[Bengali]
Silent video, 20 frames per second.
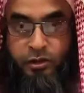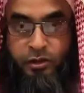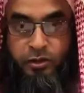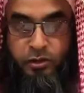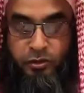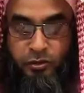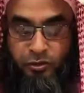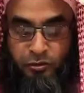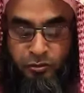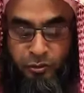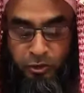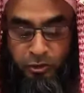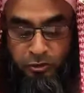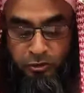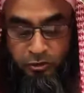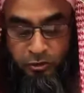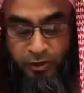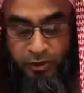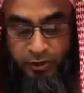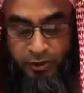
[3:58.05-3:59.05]
জন্য
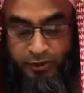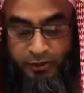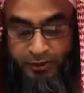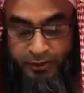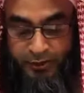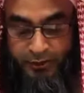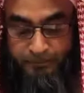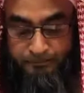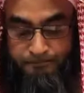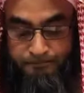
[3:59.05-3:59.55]
উন্মুক্ত রেখেছেন